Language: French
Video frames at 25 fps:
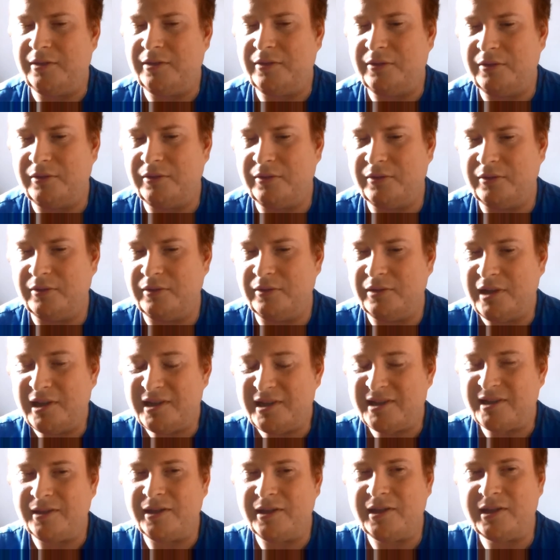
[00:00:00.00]
Et euh,
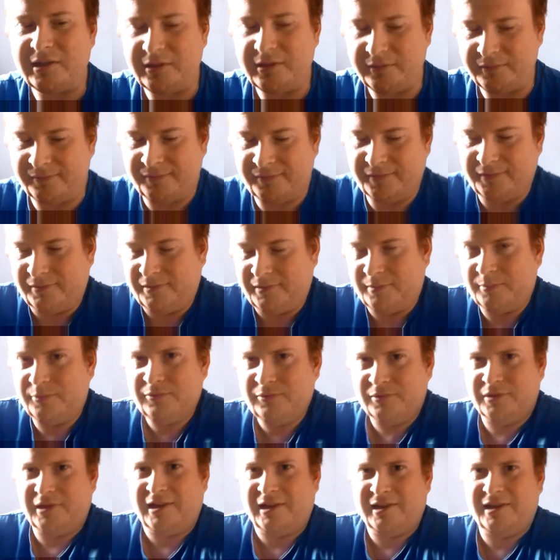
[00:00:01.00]
là, c'est vrai qu'il fait
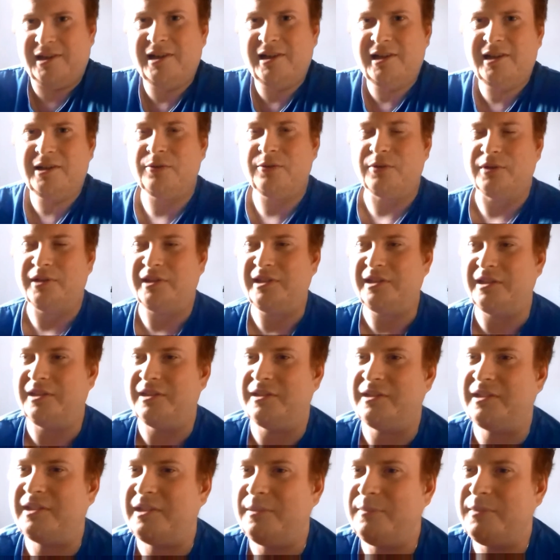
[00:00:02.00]
vraiment gringalet, quoi.
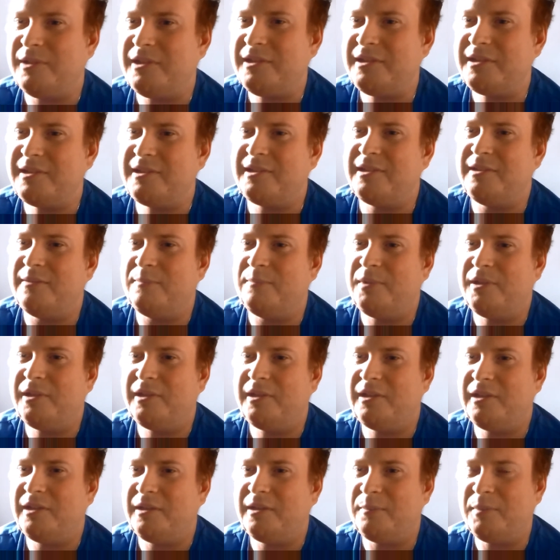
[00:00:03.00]
Très, très mince et
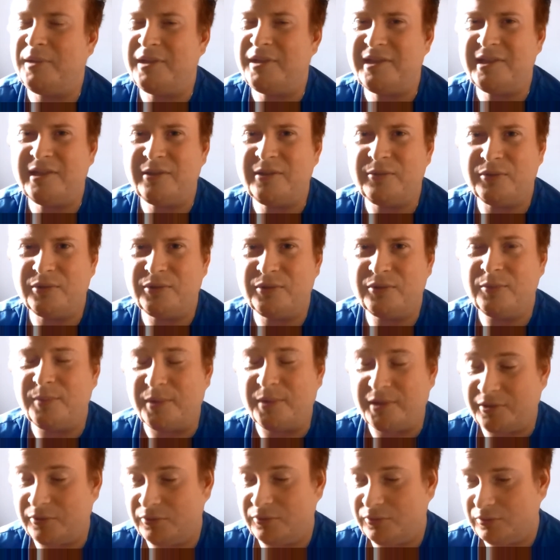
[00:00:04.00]
pas, assez
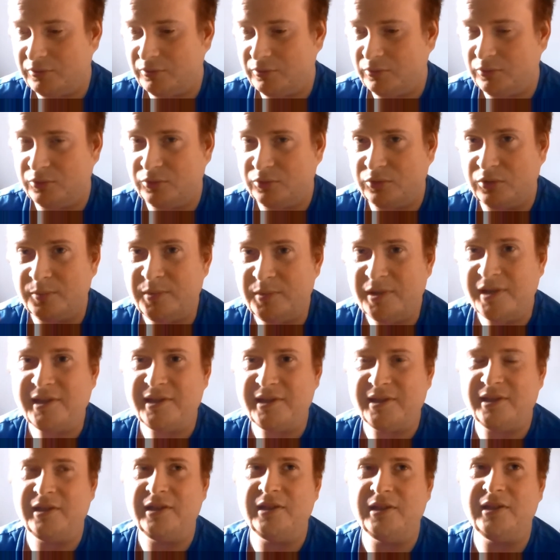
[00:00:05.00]
costaud, parce que dans le
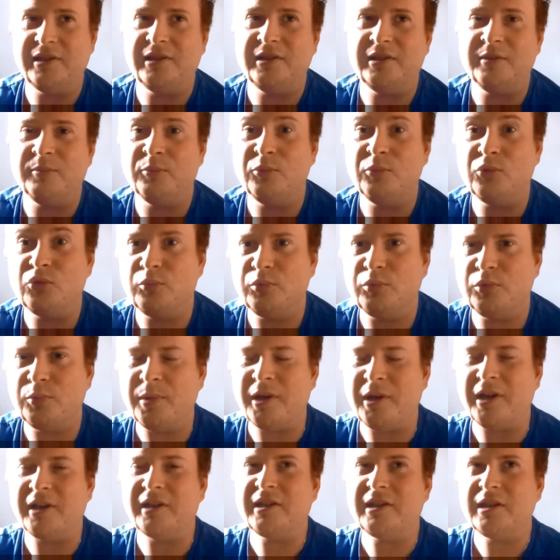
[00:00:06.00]
comics, il est beaucoup
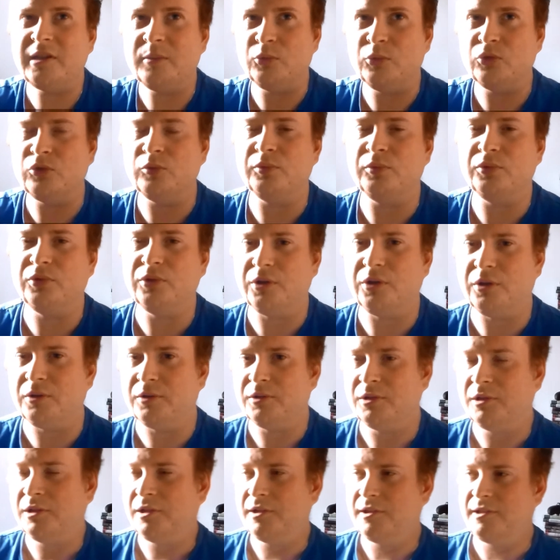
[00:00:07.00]
plus baraqué et beaucoup plus
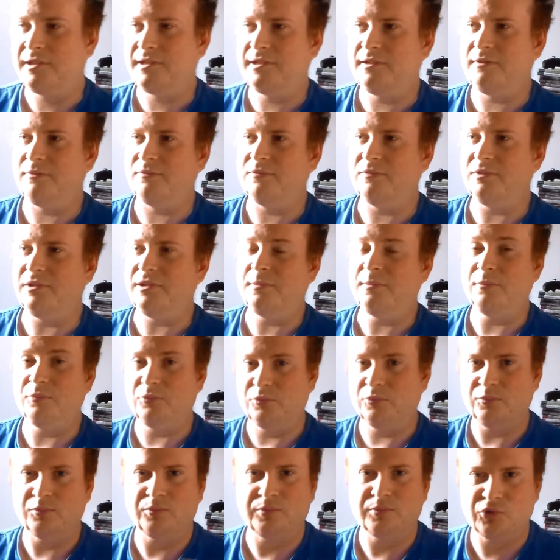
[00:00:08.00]
grand, si vous voulez.
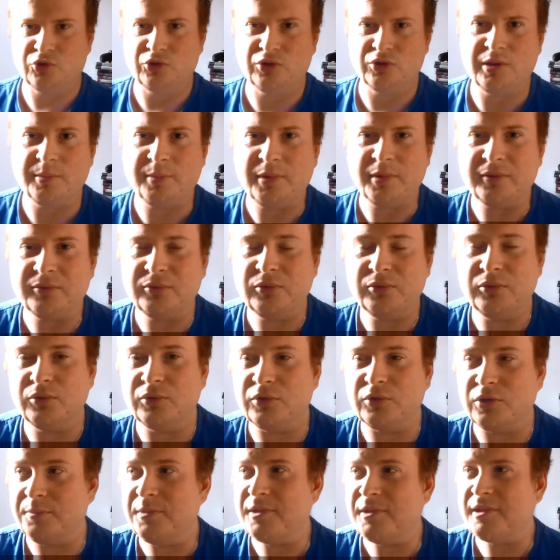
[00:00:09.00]
Je n'ai pas vu
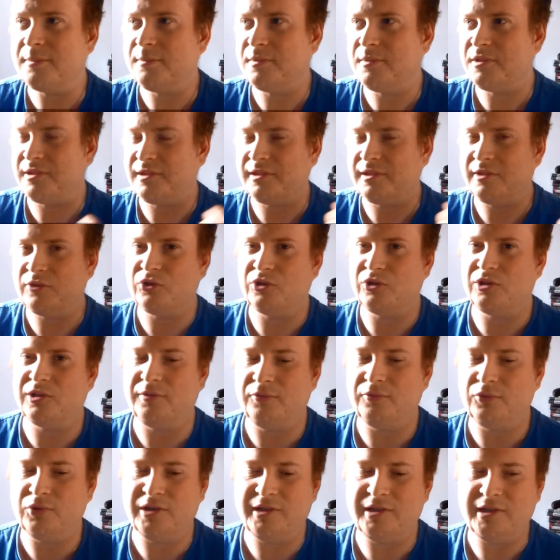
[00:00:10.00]
le comics, mais c'est vrai que
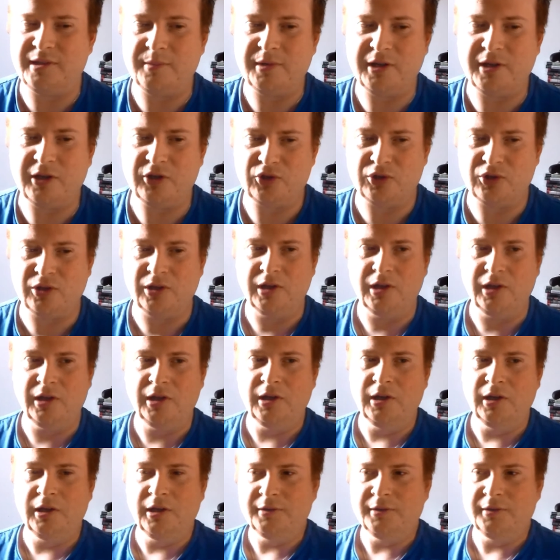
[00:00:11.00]
j'ai vu des images